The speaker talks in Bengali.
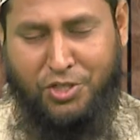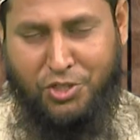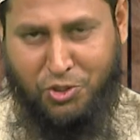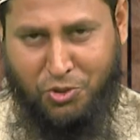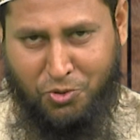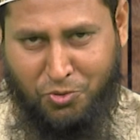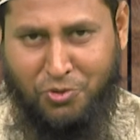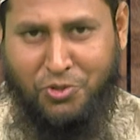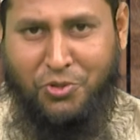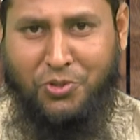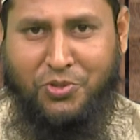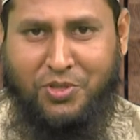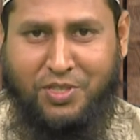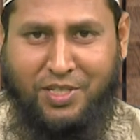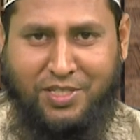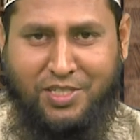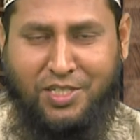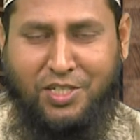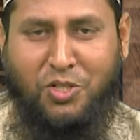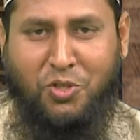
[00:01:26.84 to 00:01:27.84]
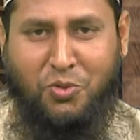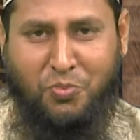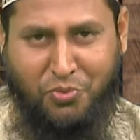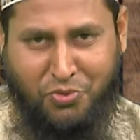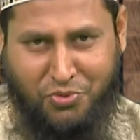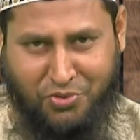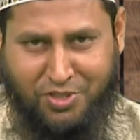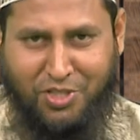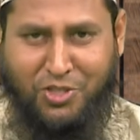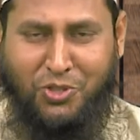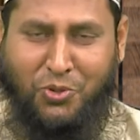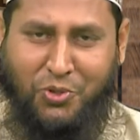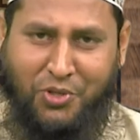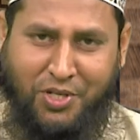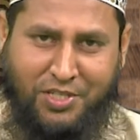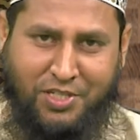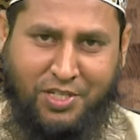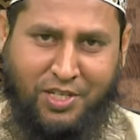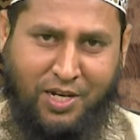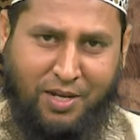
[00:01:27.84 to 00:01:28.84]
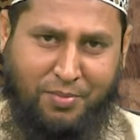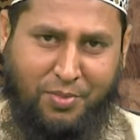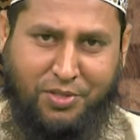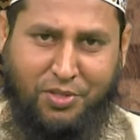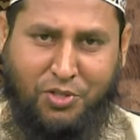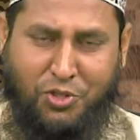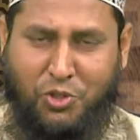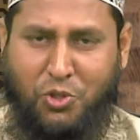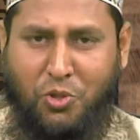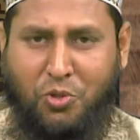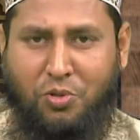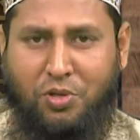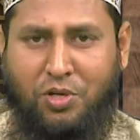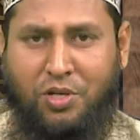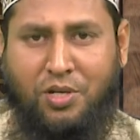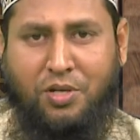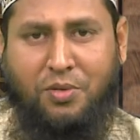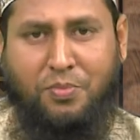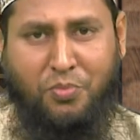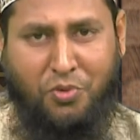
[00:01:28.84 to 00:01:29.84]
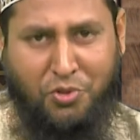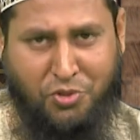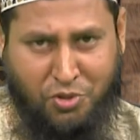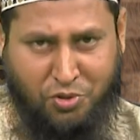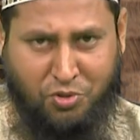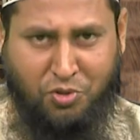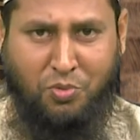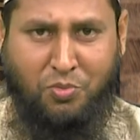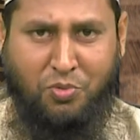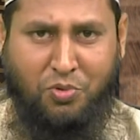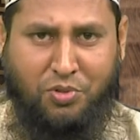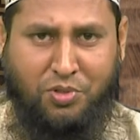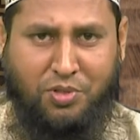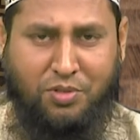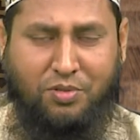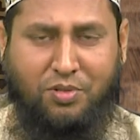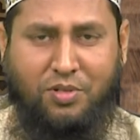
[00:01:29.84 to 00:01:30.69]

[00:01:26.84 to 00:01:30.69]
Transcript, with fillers: স্টুডিওতে যিনি উপস্থিত হয়েছেন আমাদের সকলের পরিচিত মুখ